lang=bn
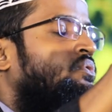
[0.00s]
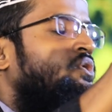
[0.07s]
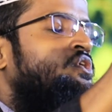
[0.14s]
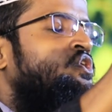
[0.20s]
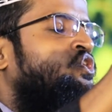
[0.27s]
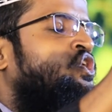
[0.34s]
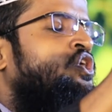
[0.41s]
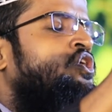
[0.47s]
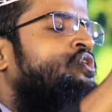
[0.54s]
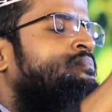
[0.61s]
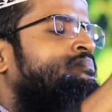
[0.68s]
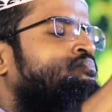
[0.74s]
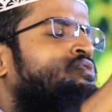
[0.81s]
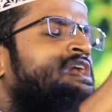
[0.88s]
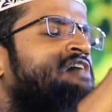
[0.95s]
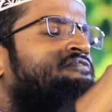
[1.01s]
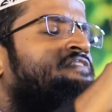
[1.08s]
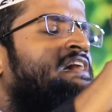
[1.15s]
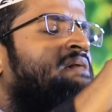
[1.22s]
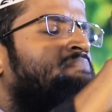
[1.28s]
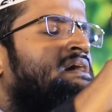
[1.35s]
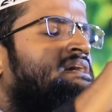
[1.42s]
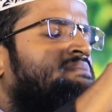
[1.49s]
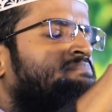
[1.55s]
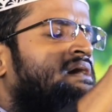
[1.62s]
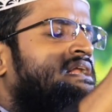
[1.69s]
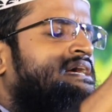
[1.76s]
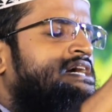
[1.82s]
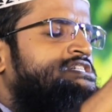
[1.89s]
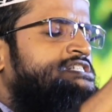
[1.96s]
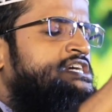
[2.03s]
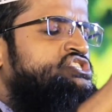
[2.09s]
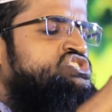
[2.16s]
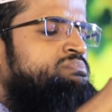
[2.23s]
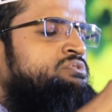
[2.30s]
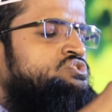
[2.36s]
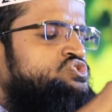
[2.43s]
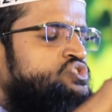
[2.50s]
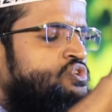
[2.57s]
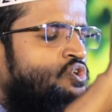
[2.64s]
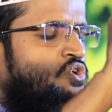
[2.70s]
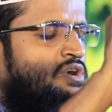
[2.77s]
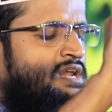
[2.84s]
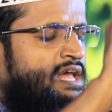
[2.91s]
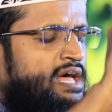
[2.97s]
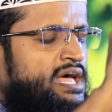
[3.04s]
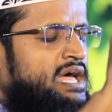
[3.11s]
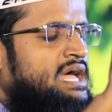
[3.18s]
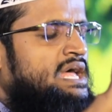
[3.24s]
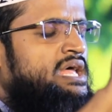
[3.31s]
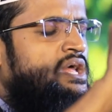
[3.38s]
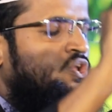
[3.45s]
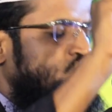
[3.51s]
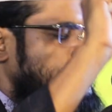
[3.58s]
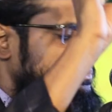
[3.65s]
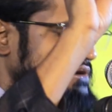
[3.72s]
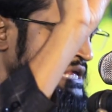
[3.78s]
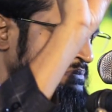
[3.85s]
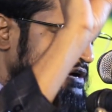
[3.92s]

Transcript: ওই রকম মোনাফেক মার্কা সেই সমস্ত লোক না তোমার